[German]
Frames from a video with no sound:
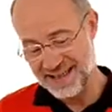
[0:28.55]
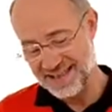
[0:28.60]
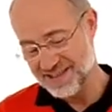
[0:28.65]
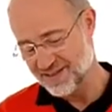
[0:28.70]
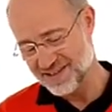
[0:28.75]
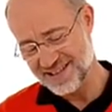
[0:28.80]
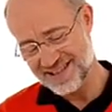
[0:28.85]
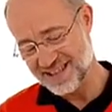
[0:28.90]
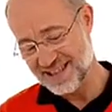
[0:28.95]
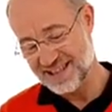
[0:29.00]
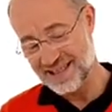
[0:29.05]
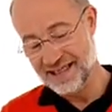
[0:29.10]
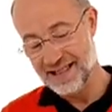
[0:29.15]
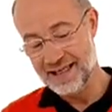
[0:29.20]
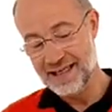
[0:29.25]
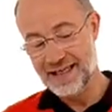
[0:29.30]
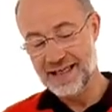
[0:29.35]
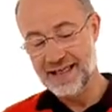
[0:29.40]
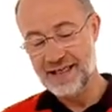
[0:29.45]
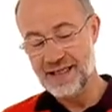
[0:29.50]
Also es ist ja,
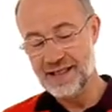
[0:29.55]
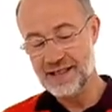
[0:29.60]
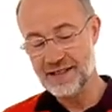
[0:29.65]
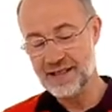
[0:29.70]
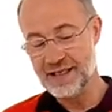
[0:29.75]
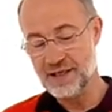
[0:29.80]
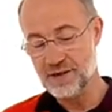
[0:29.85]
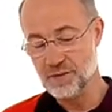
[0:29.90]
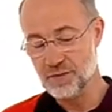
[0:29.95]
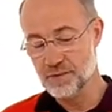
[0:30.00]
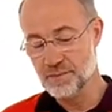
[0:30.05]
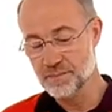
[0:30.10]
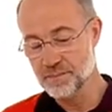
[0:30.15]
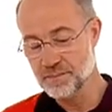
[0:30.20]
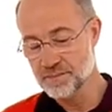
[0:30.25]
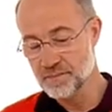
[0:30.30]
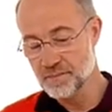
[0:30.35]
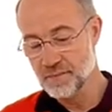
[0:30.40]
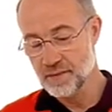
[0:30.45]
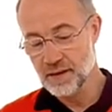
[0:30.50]
es geht um,